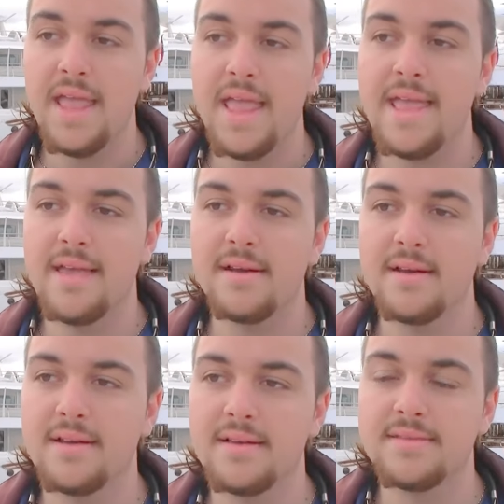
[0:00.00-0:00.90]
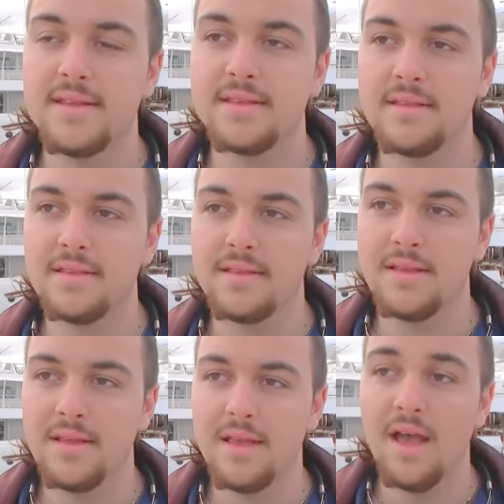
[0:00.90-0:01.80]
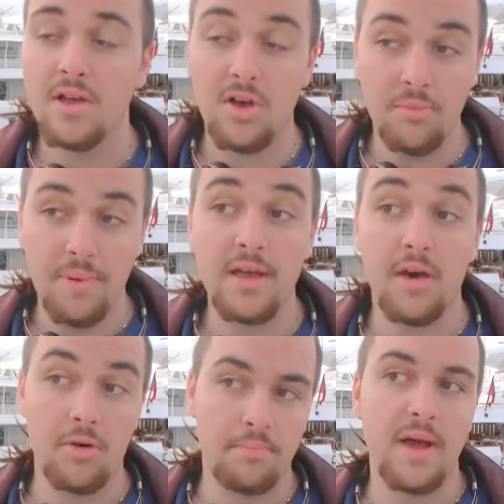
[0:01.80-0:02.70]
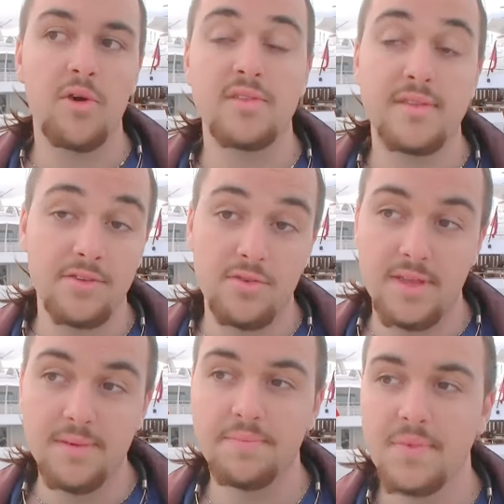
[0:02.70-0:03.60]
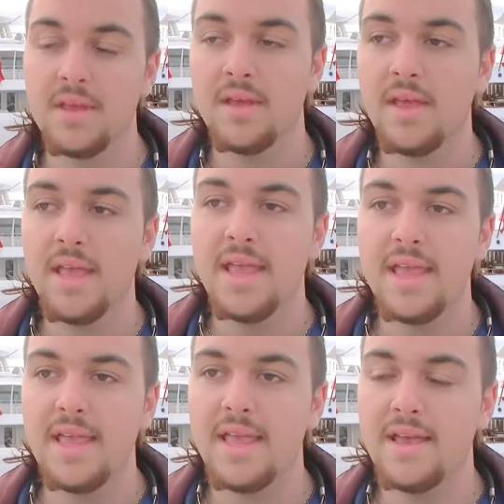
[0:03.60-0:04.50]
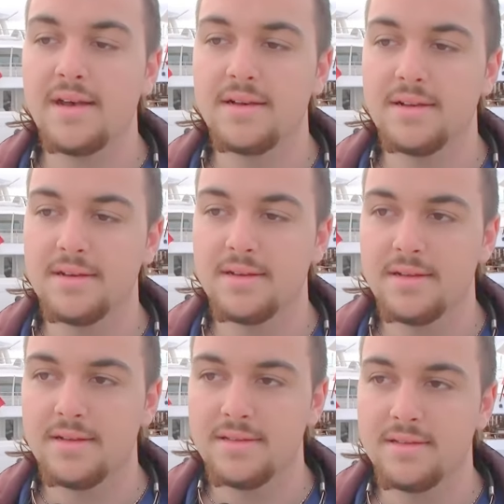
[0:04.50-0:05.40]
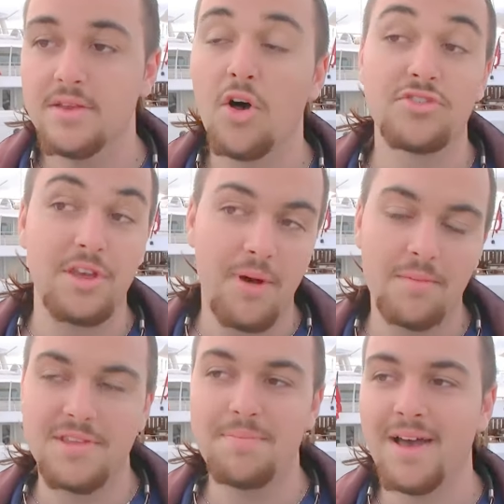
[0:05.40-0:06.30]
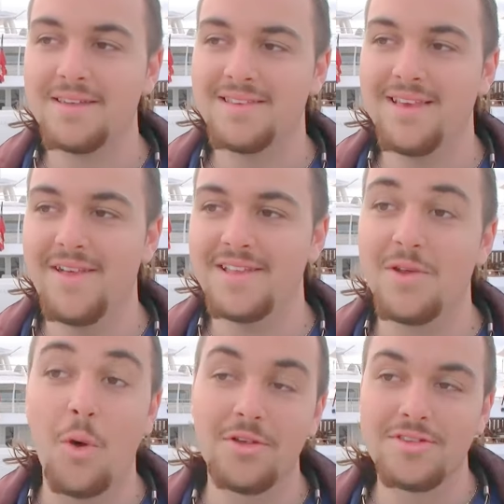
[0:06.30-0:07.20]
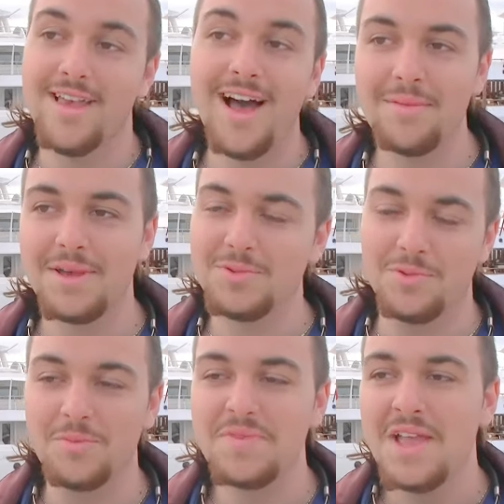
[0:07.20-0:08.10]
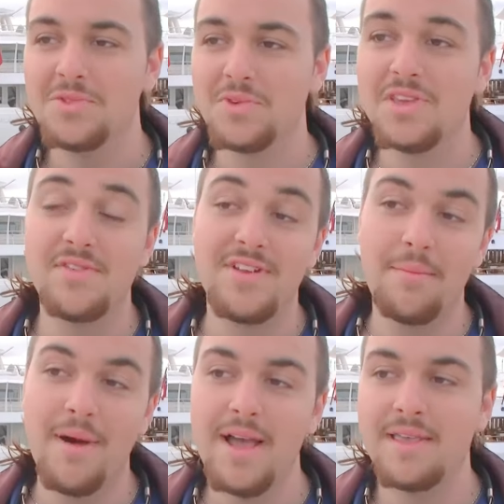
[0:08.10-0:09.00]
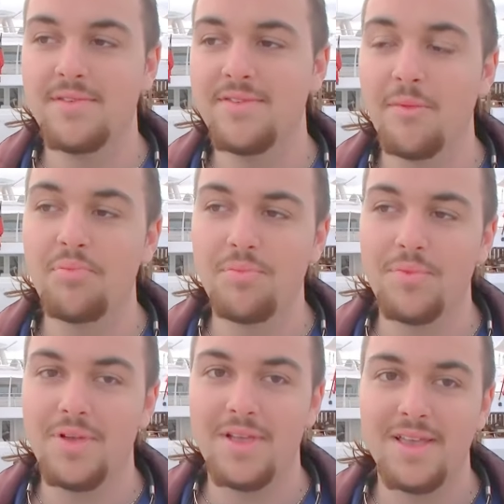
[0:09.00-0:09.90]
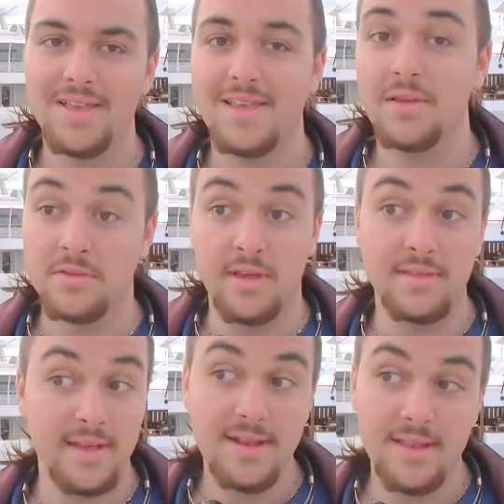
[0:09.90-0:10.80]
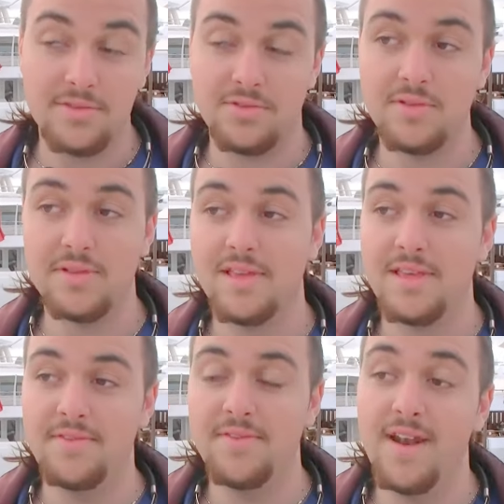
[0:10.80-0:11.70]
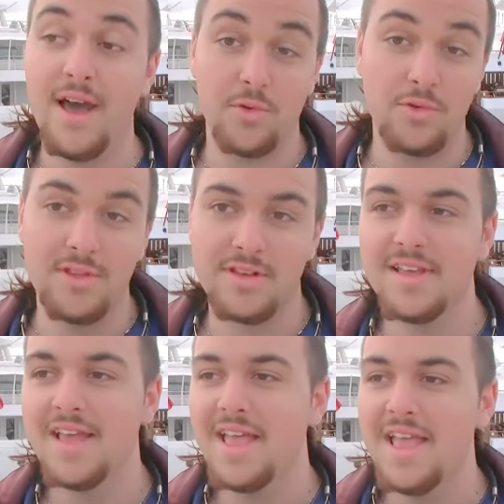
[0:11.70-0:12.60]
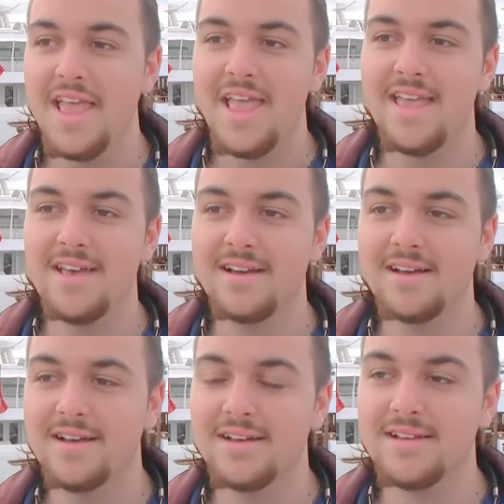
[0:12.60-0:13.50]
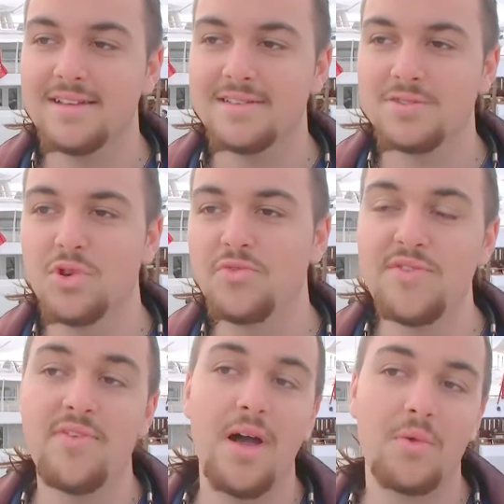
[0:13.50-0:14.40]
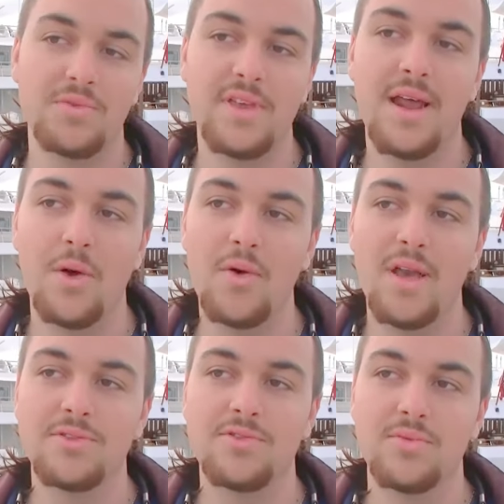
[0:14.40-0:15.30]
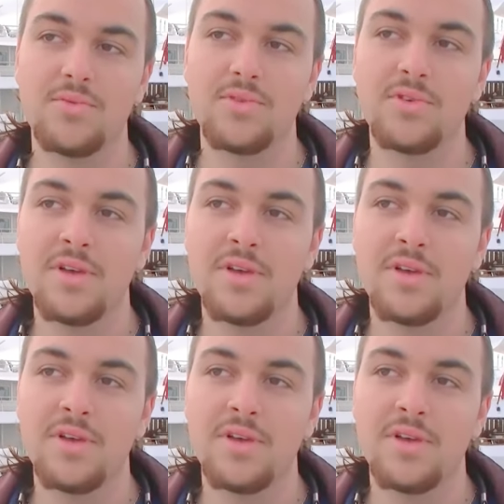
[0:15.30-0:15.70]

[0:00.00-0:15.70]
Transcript: Et euh, c'est ah, un grand parc. Un grand parc, un parc aux États-Unis. Oui, c'est pas un euh, petit parc de nos Non, c'est pas un petit parc, c'est avec des grands arbres et tout. Donc ils vivent là-bas, ils vivent en. Parce que la nature, C'est la, nature, la nature. Ils vivent à la rude. Et euh, tout le film va raconter la relation